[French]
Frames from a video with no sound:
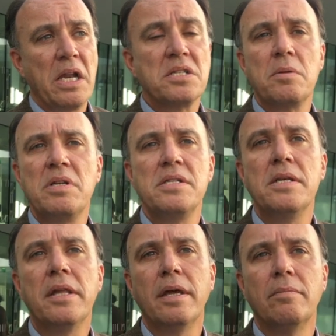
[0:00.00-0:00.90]
La
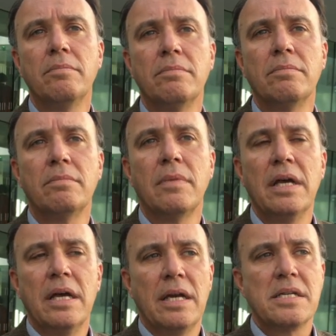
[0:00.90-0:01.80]
simplicité.
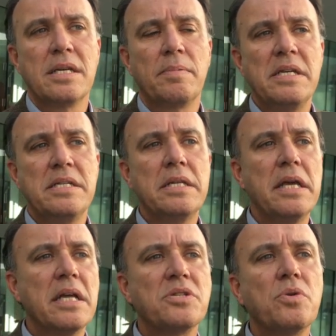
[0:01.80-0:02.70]
La
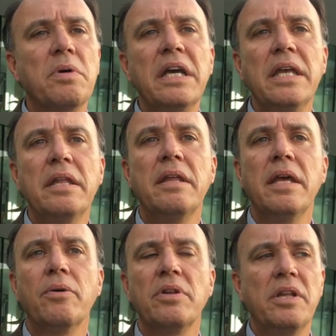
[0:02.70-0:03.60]
simplicité, la
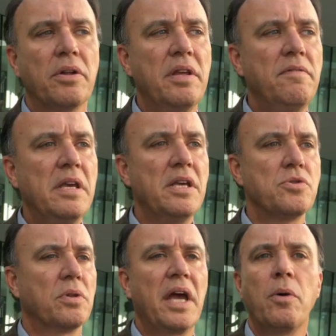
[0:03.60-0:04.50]
sobriété. On est dans des vies qui
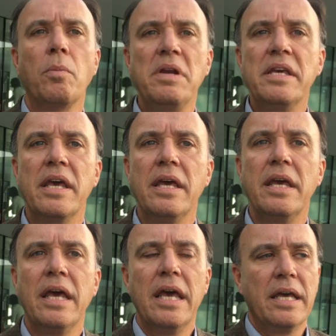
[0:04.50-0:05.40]
sont très compliquées,
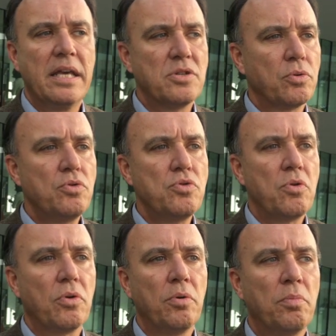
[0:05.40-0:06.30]
qui sont
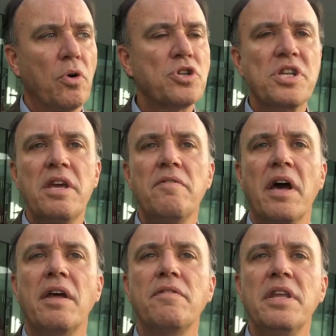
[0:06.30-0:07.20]
toujours euh, projetées
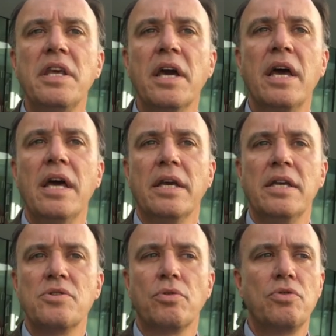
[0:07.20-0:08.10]
vers l'avenir,
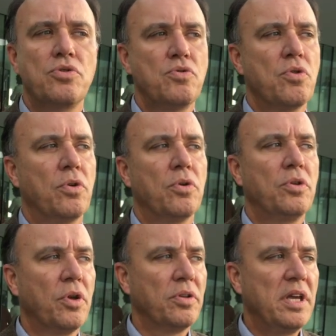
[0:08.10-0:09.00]
qui sont toujours euh,
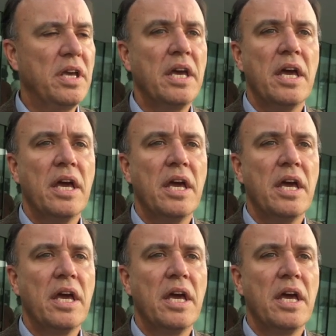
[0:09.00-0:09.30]
dans des